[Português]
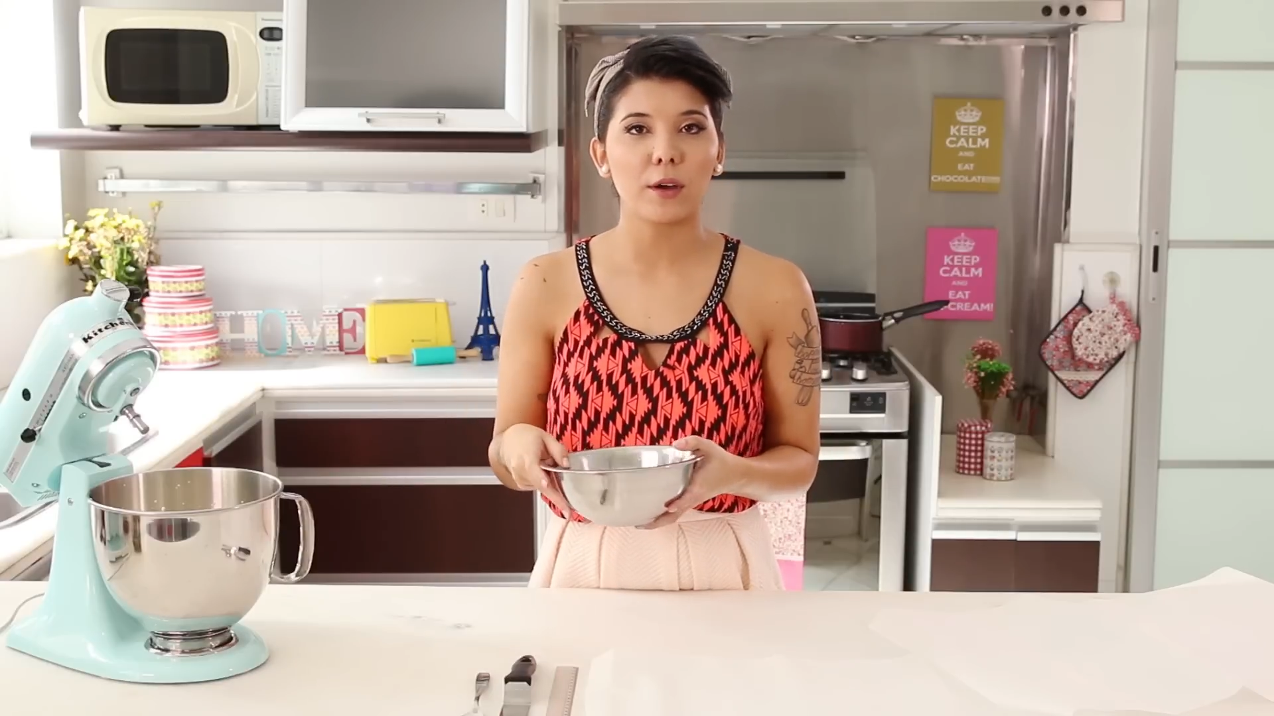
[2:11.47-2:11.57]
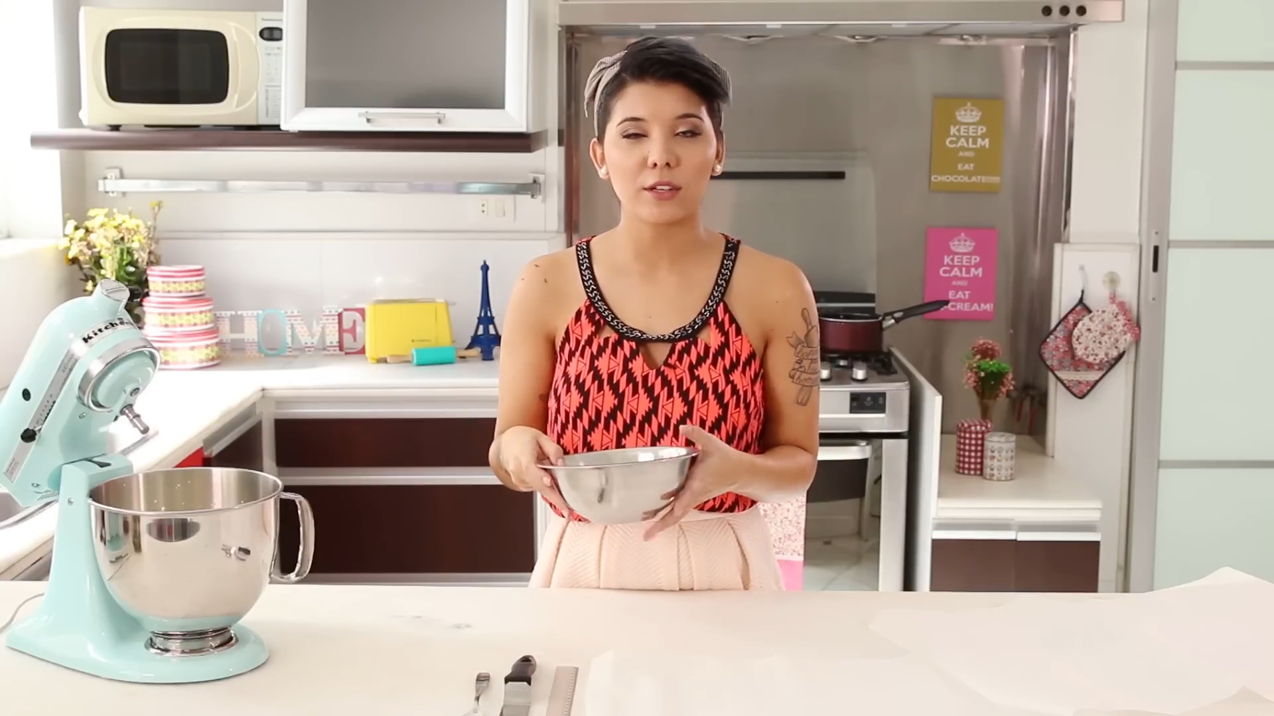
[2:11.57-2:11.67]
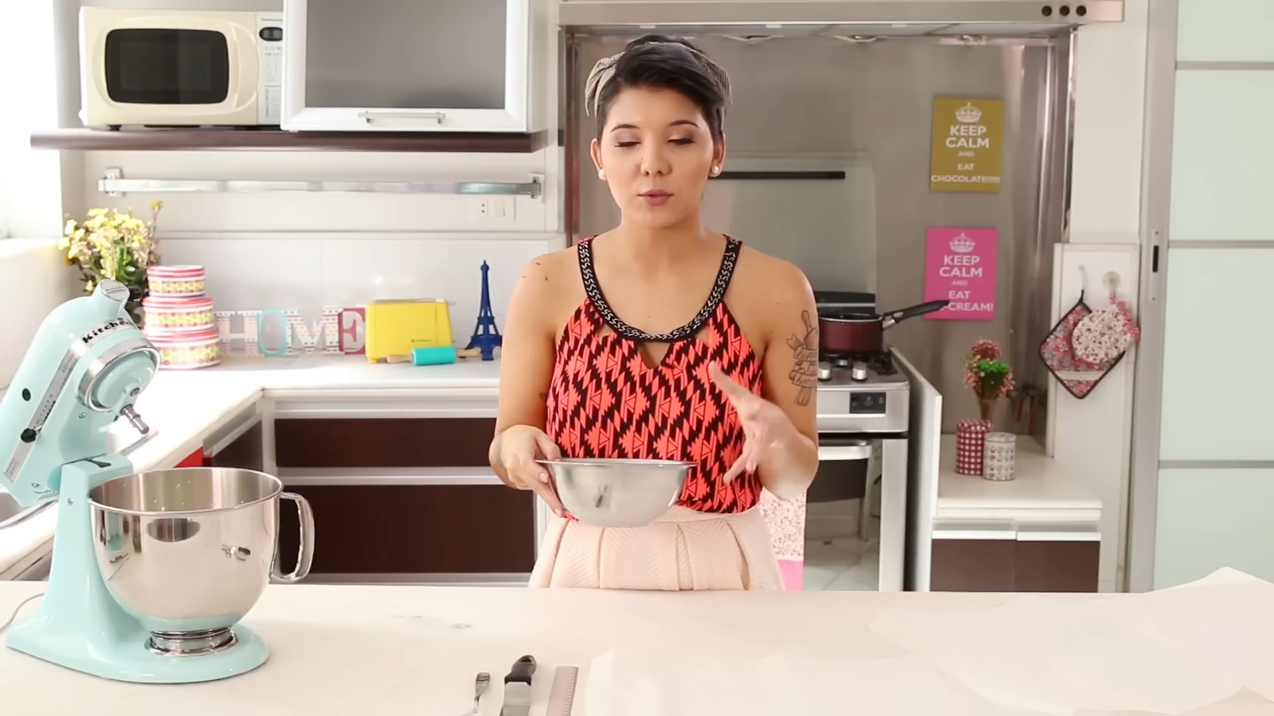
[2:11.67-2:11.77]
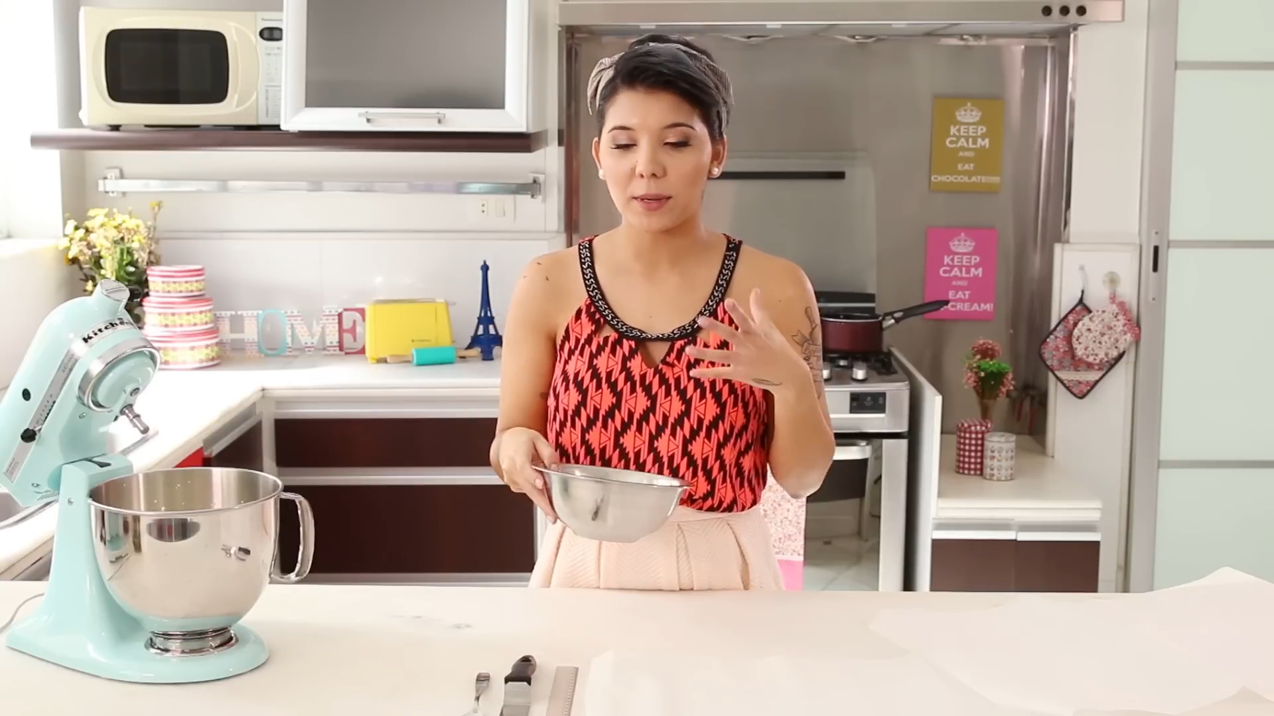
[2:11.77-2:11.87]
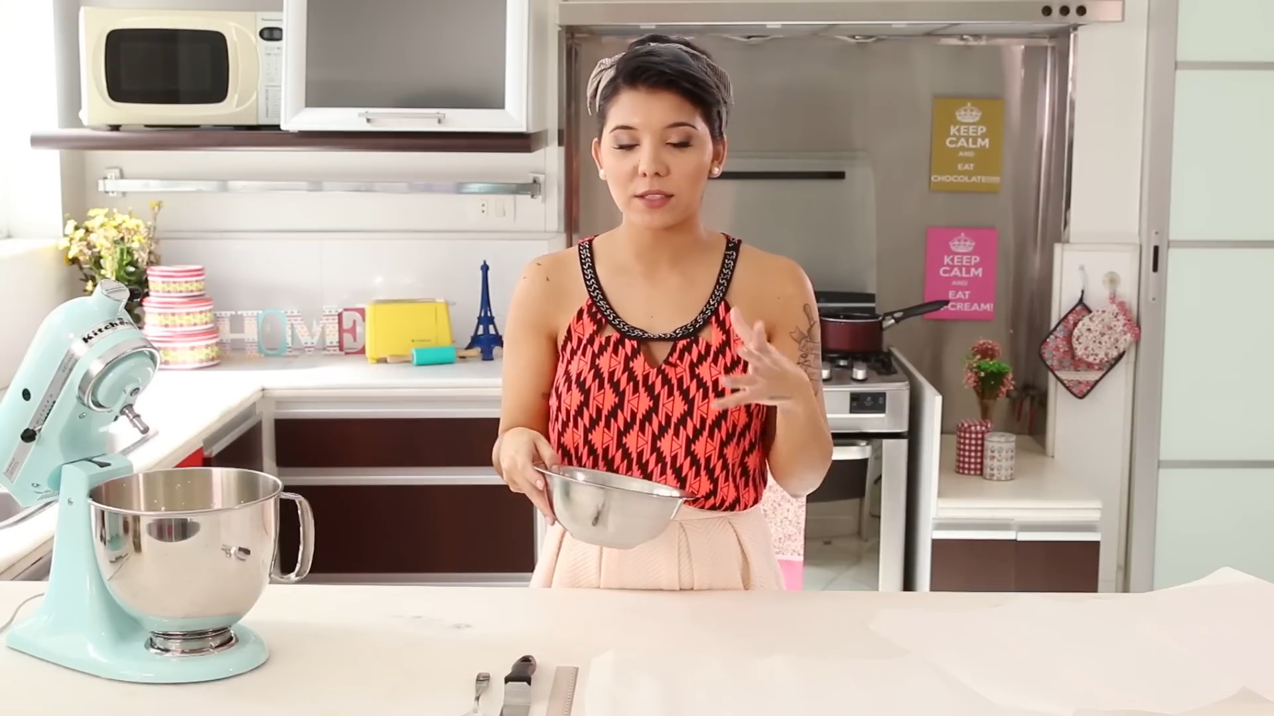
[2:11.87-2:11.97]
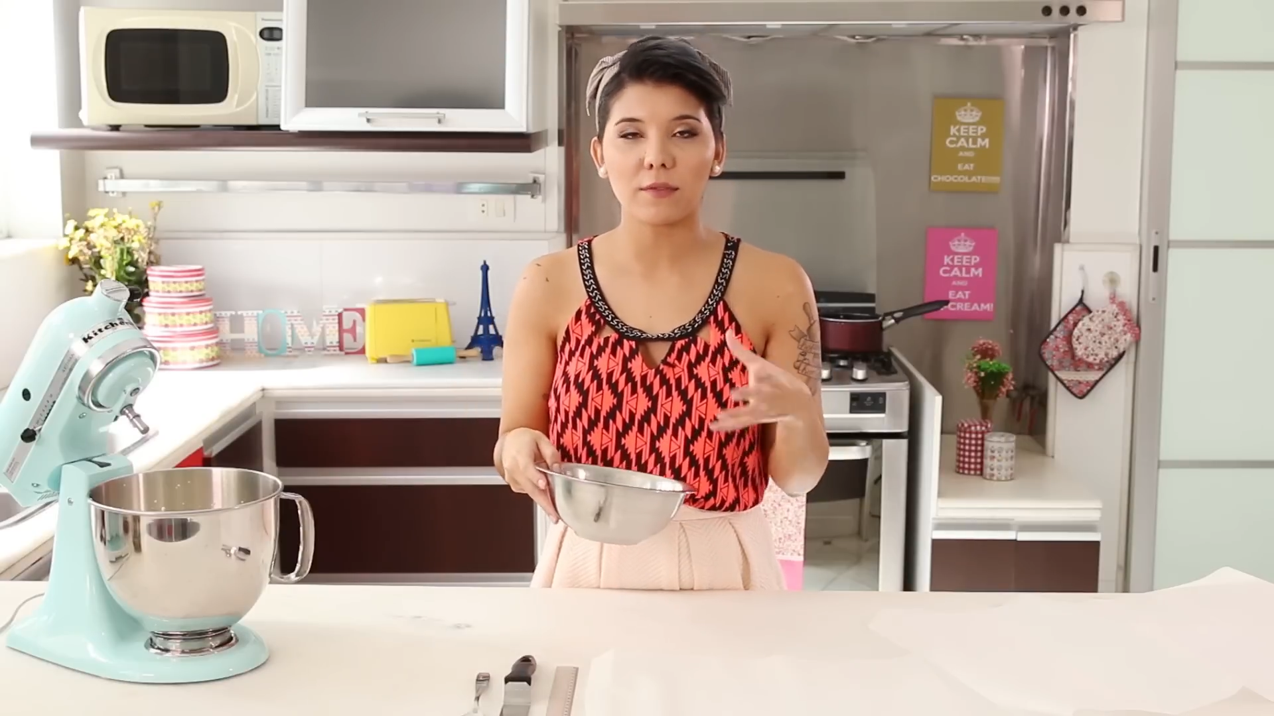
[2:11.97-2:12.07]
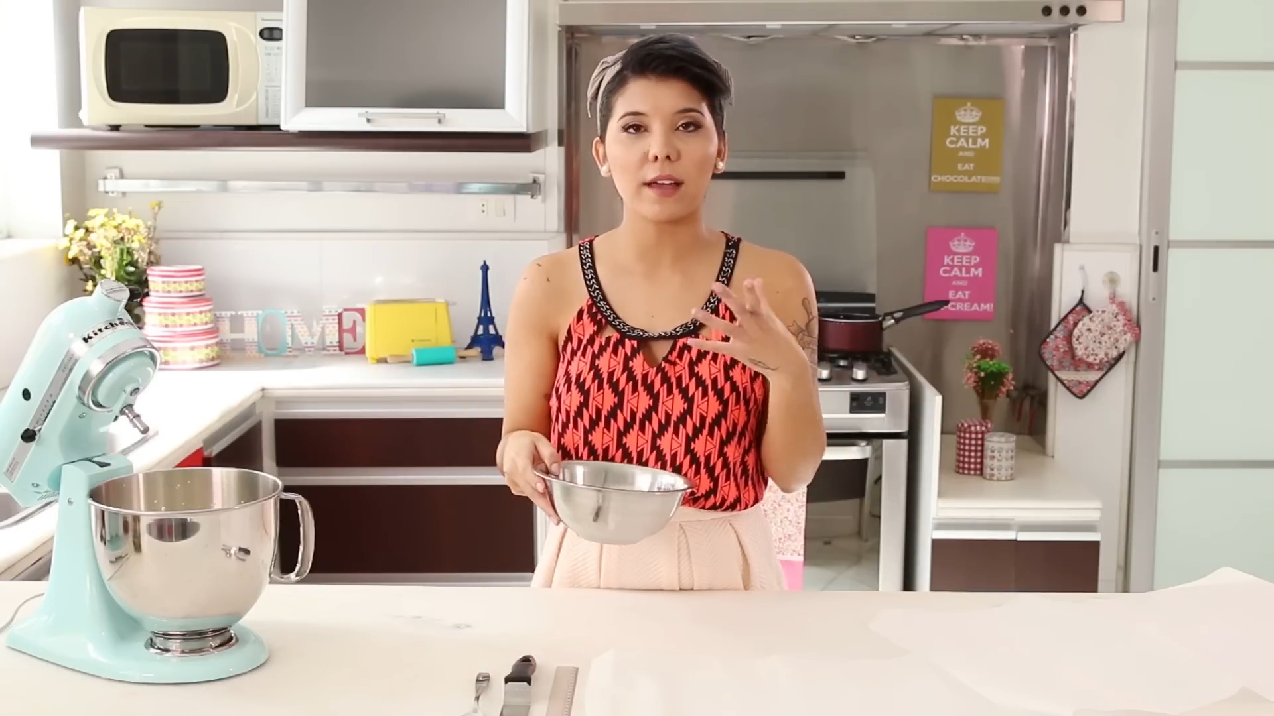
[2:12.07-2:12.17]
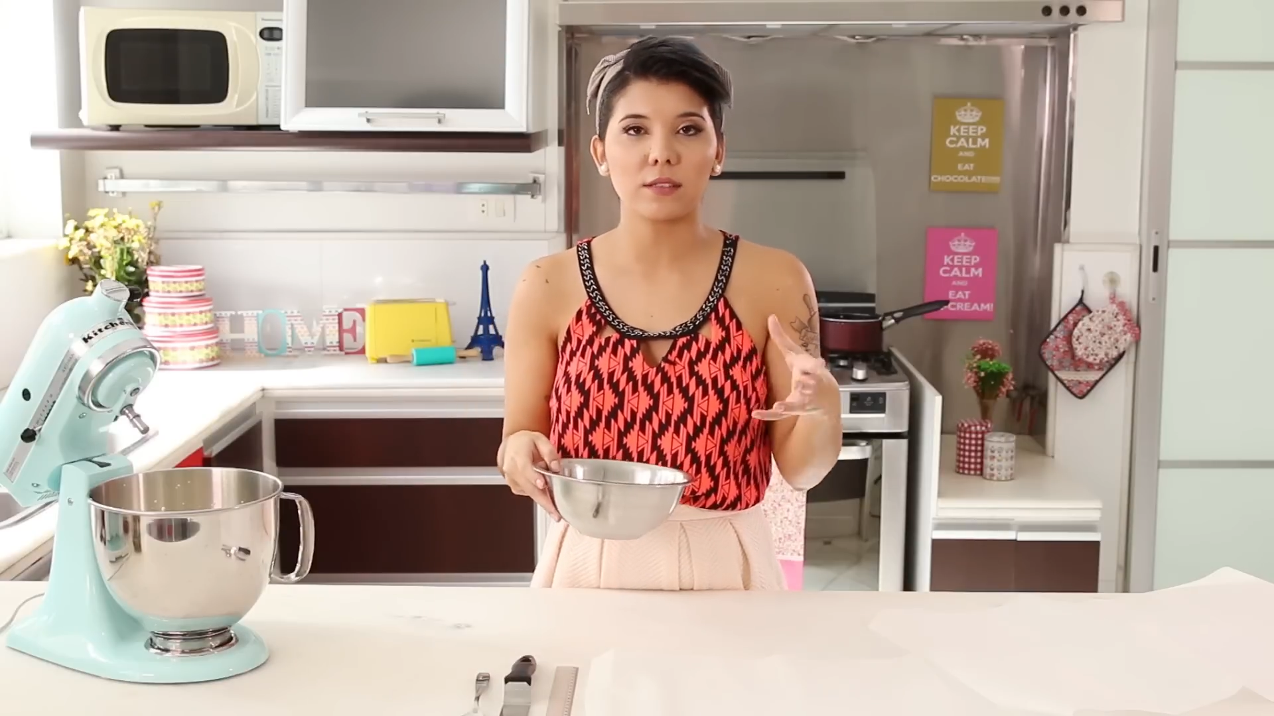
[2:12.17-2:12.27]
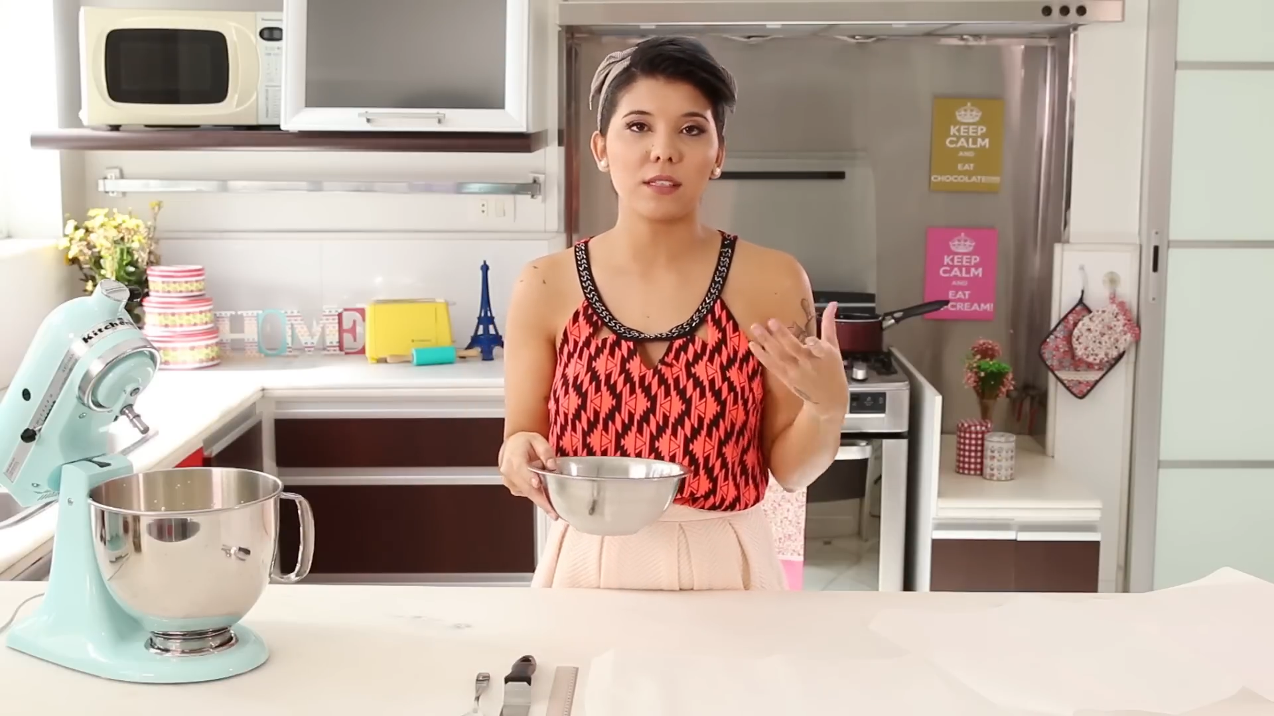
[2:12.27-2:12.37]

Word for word: acho mais fácil